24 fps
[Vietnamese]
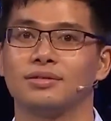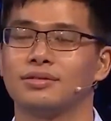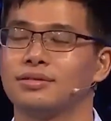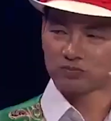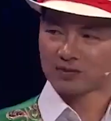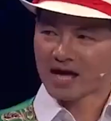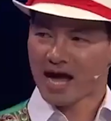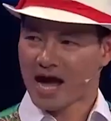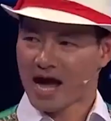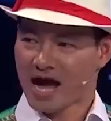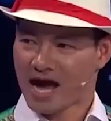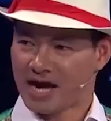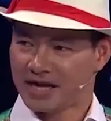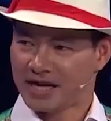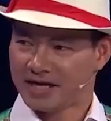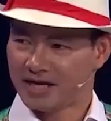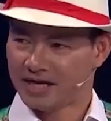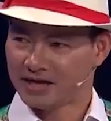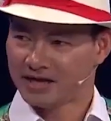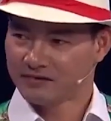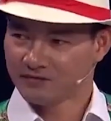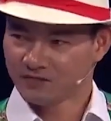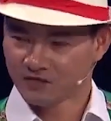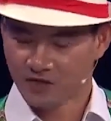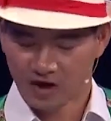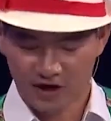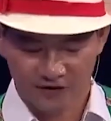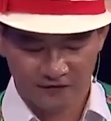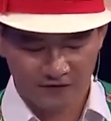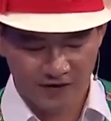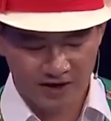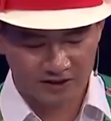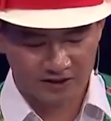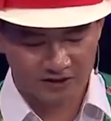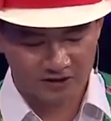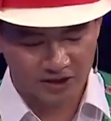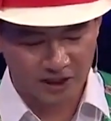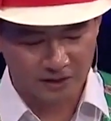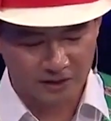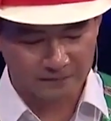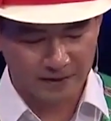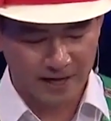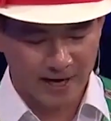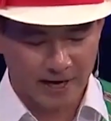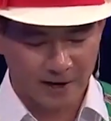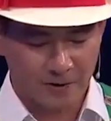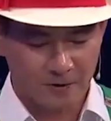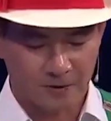Chúng ta đến với phần tiếp
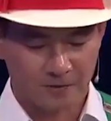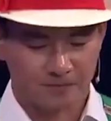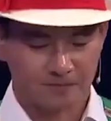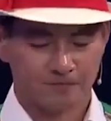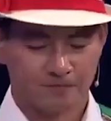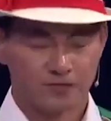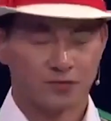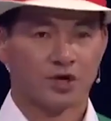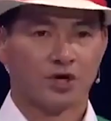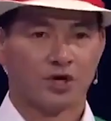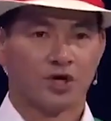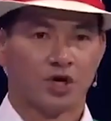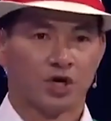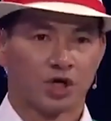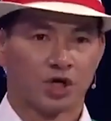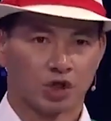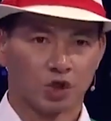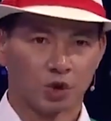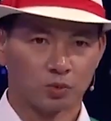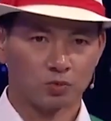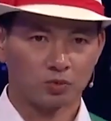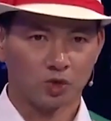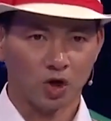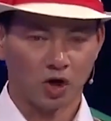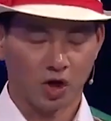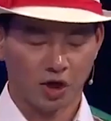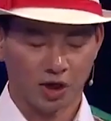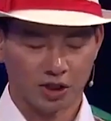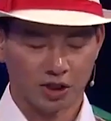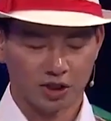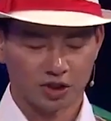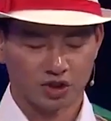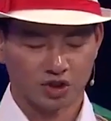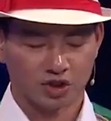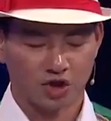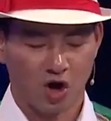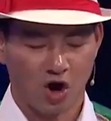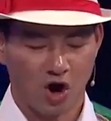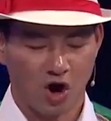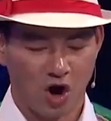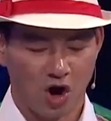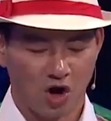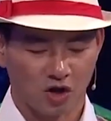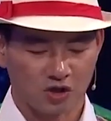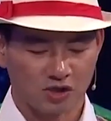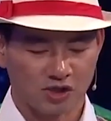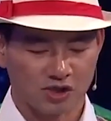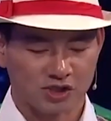theo. Chúng tôi
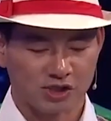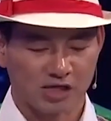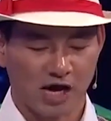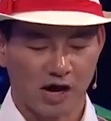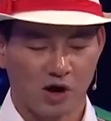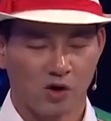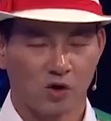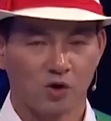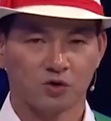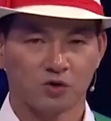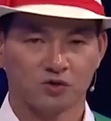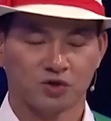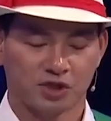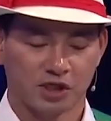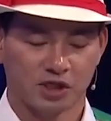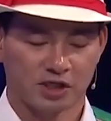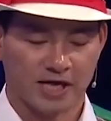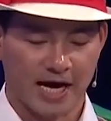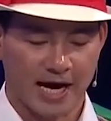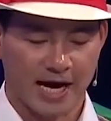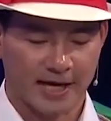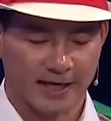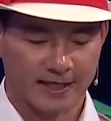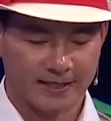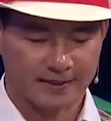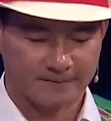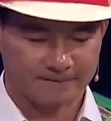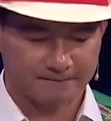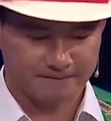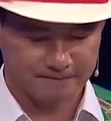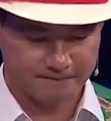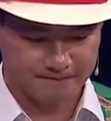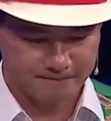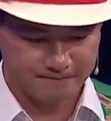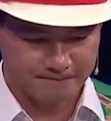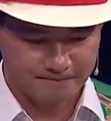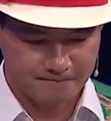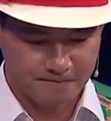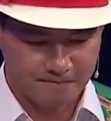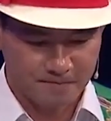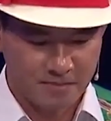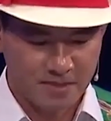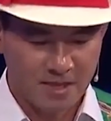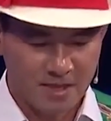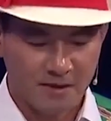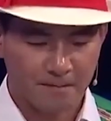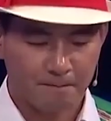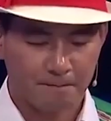cho sáu chữ cái
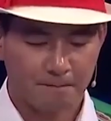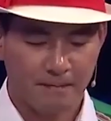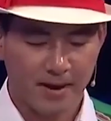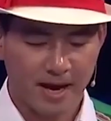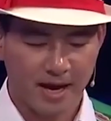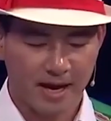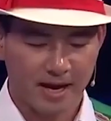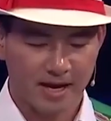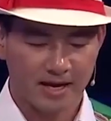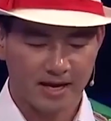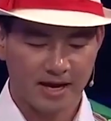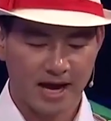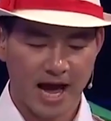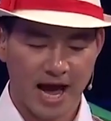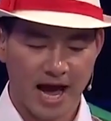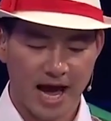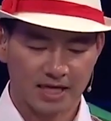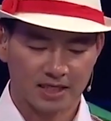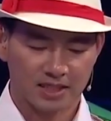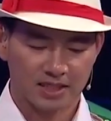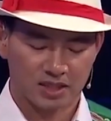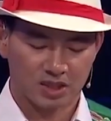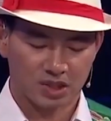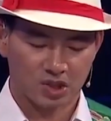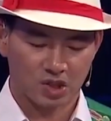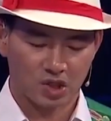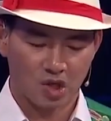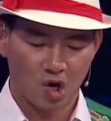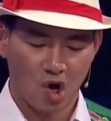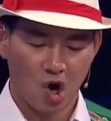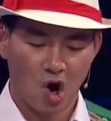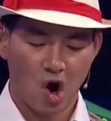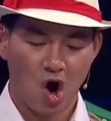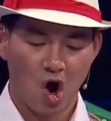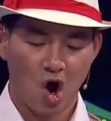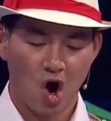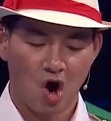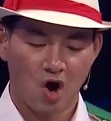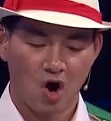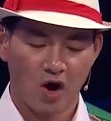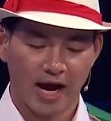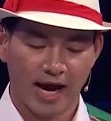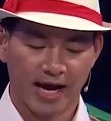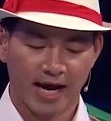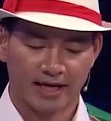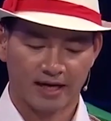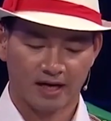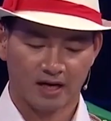P H O
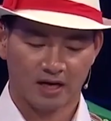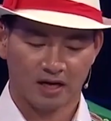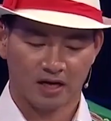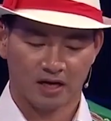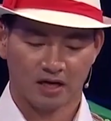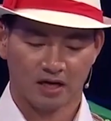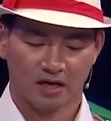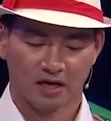N